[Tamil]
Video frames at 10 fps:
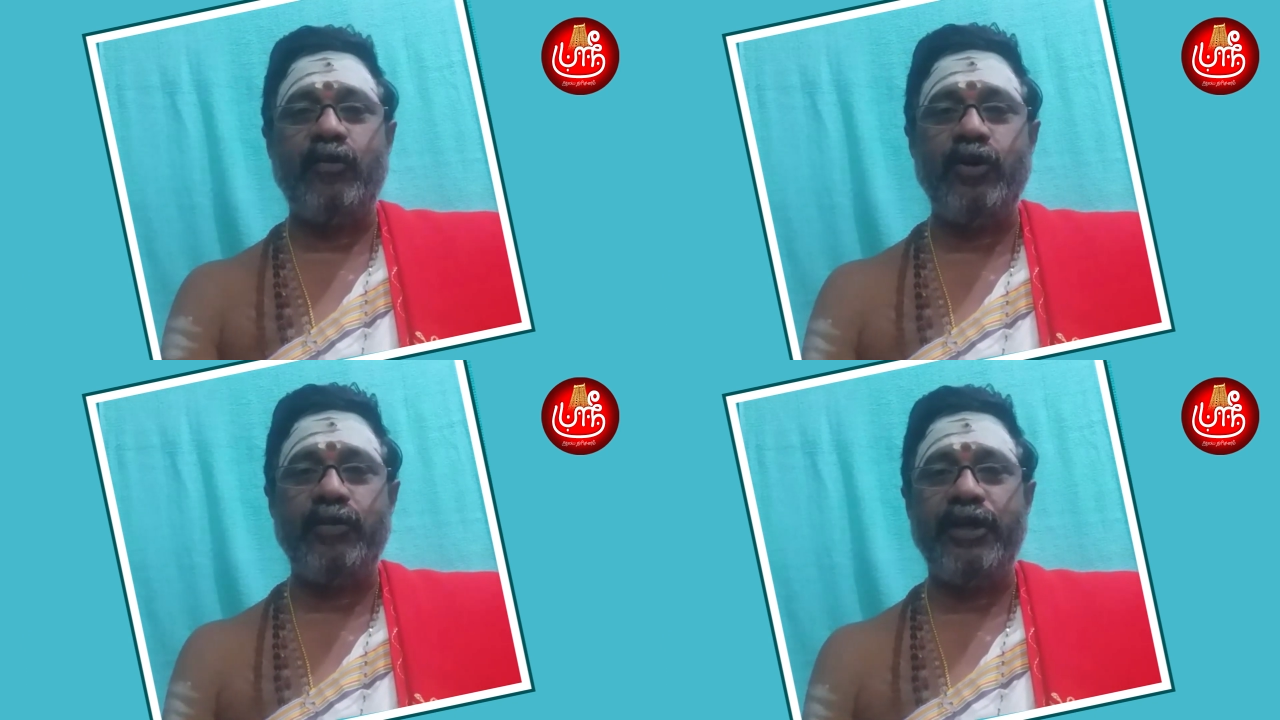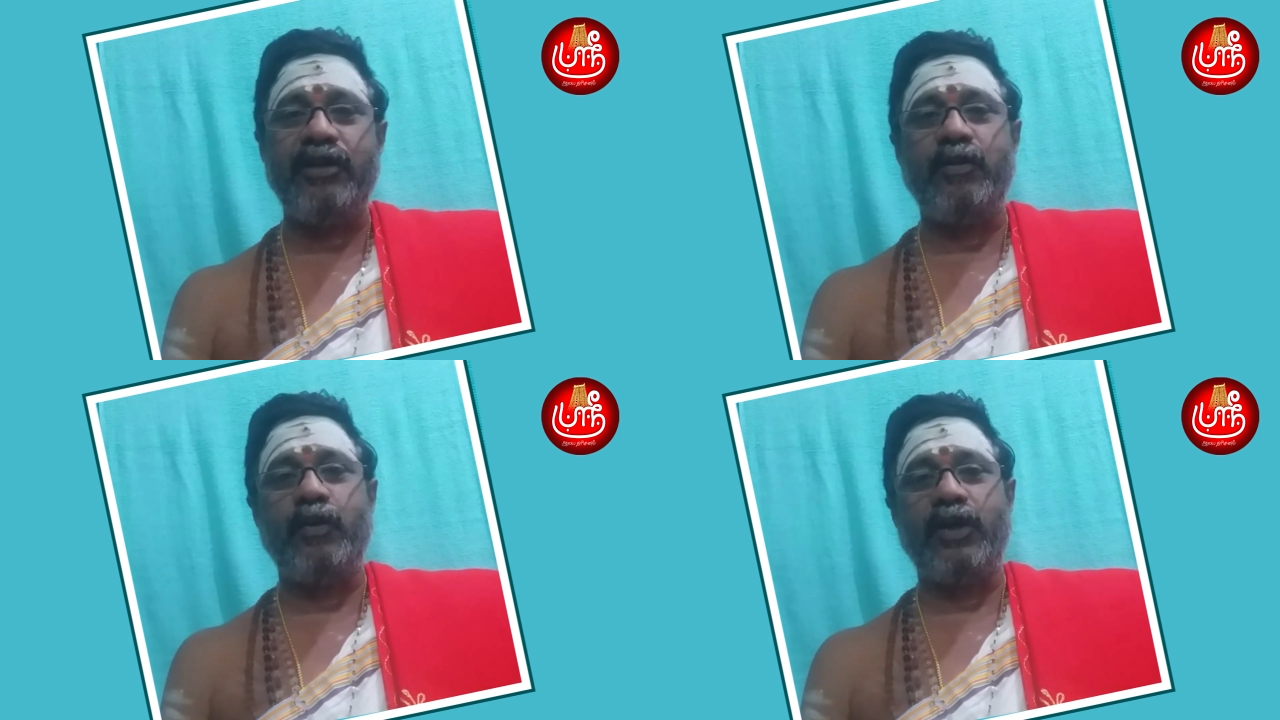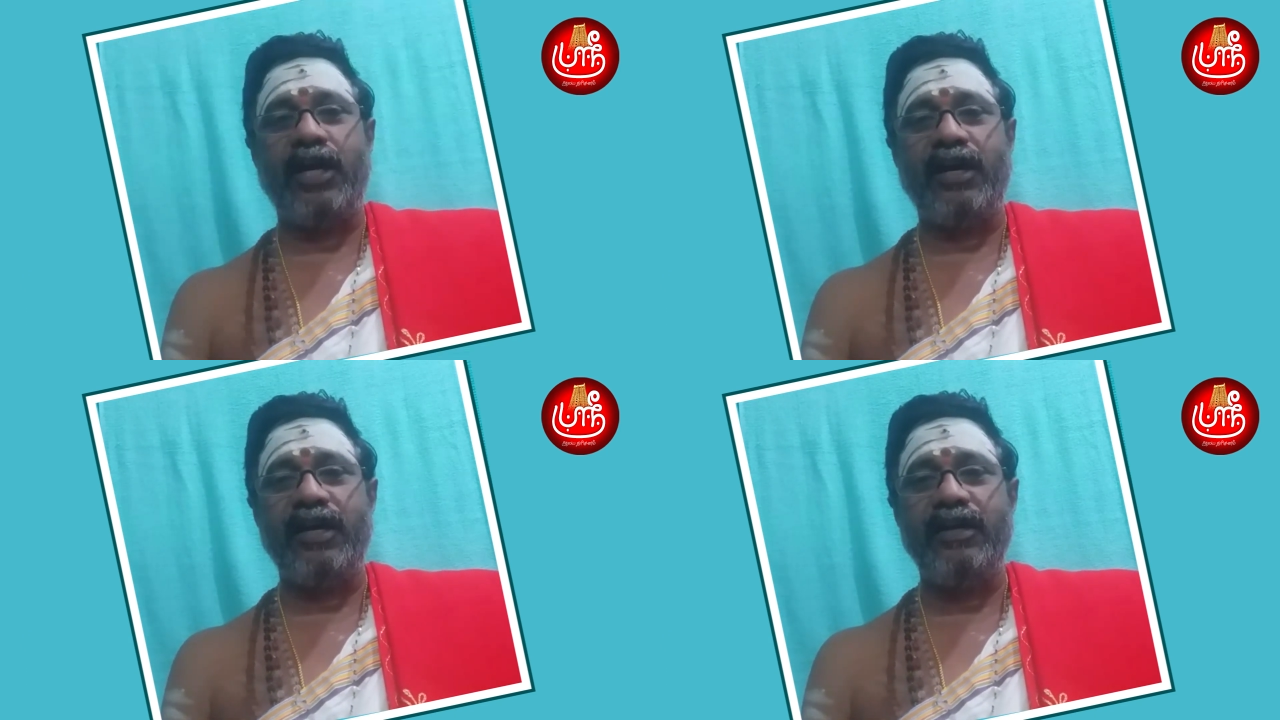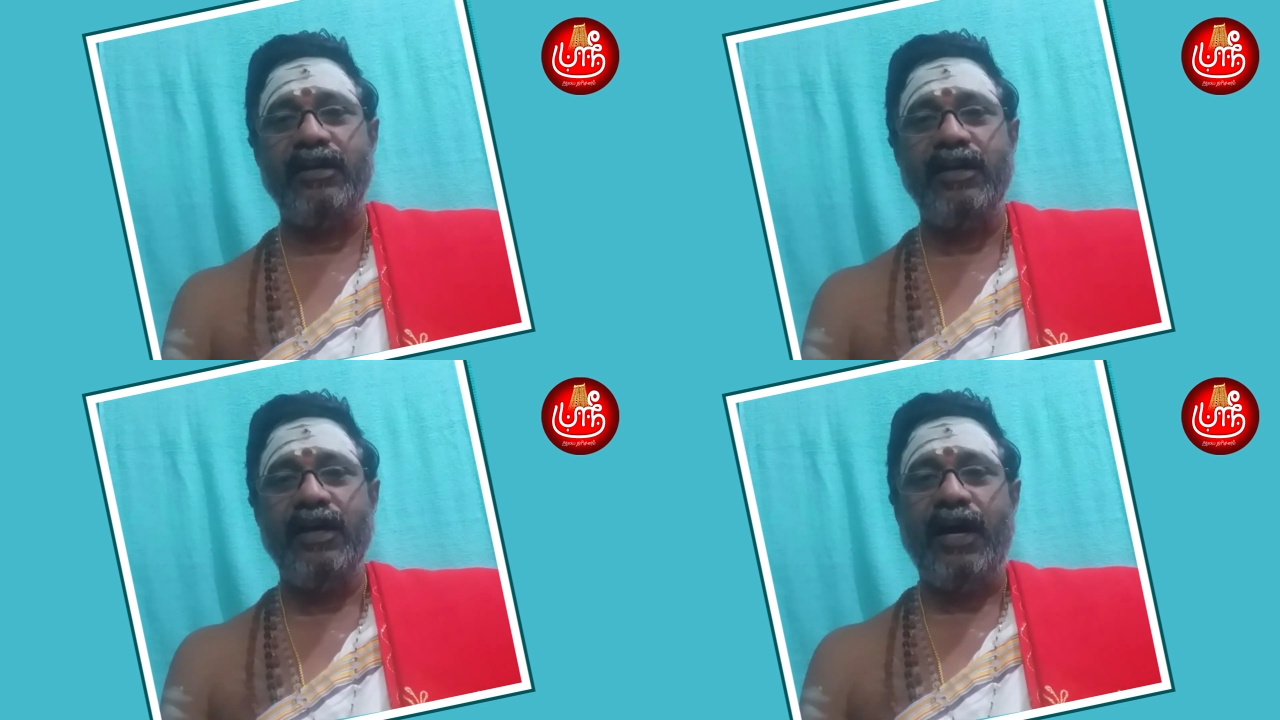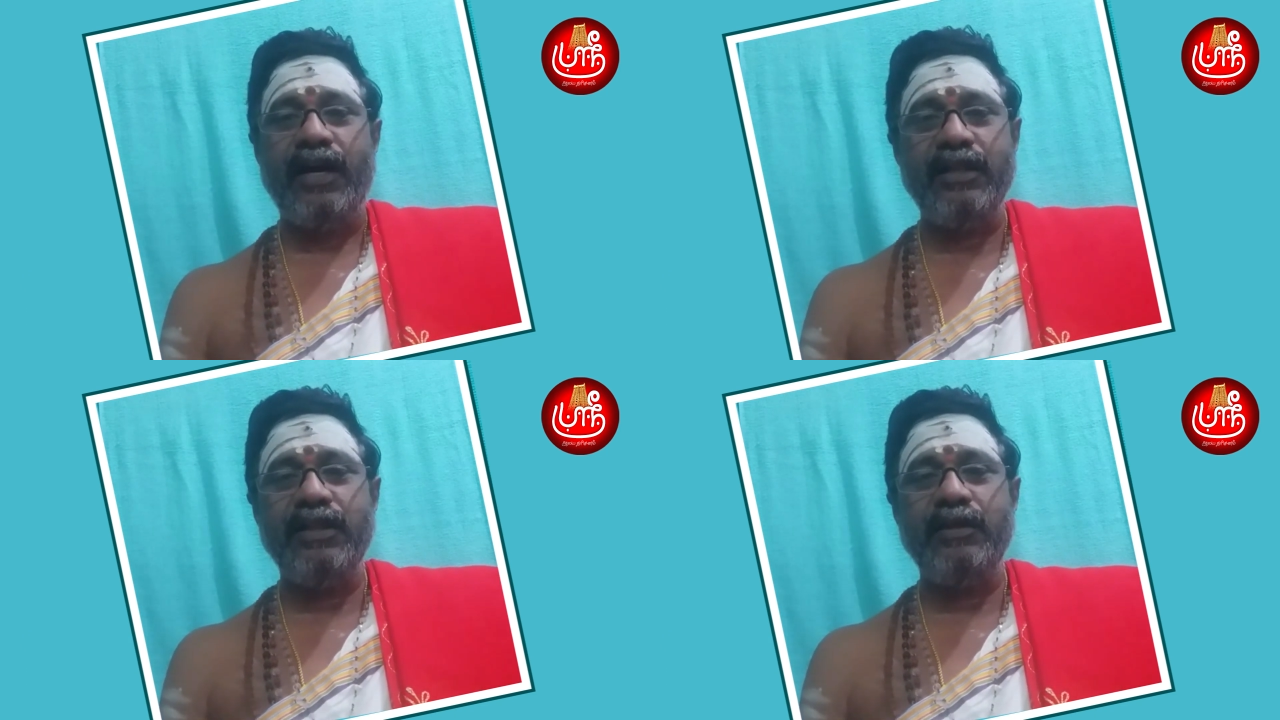மூன்று பேருக்கும் கொடுக்குறாங்க
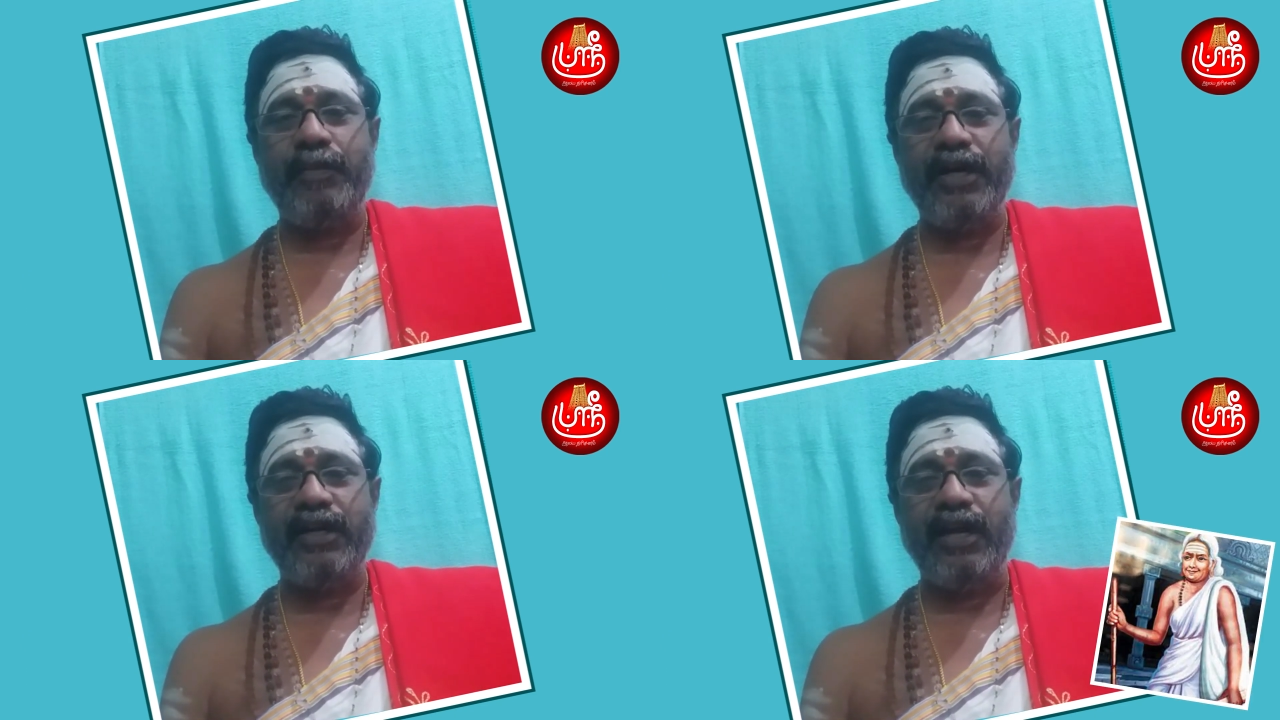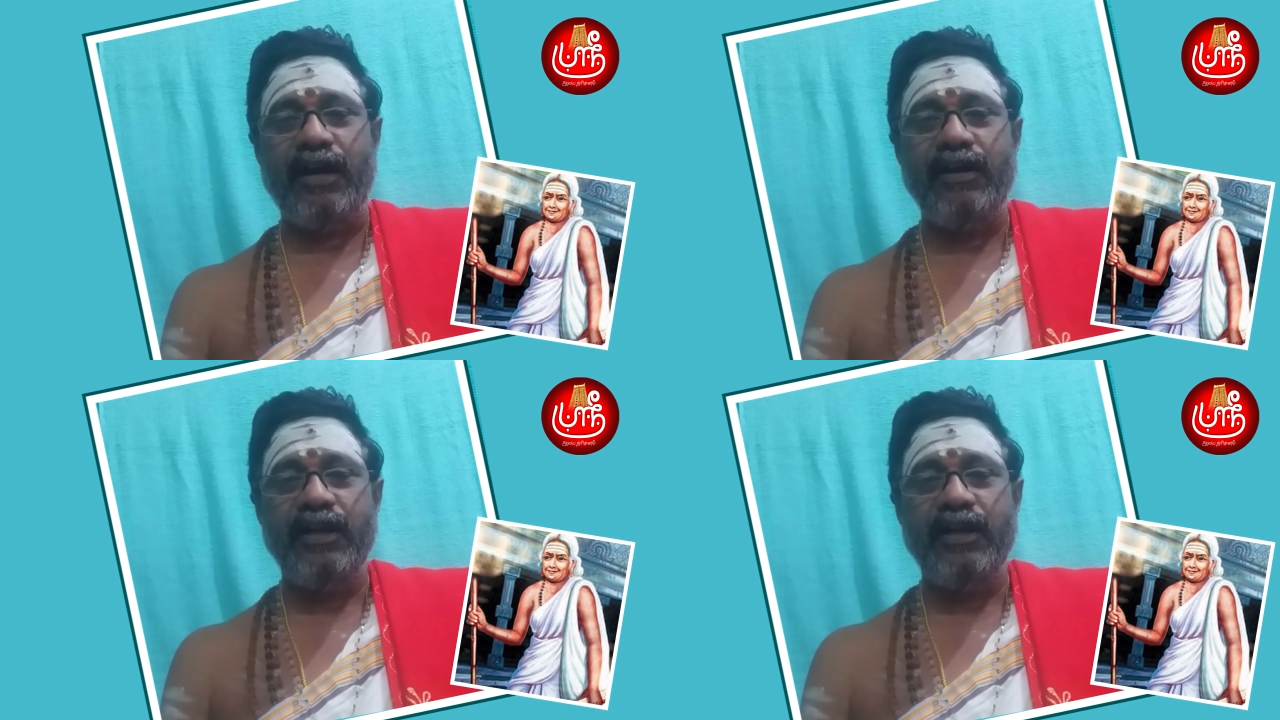அடுத்தது பார்க்குறா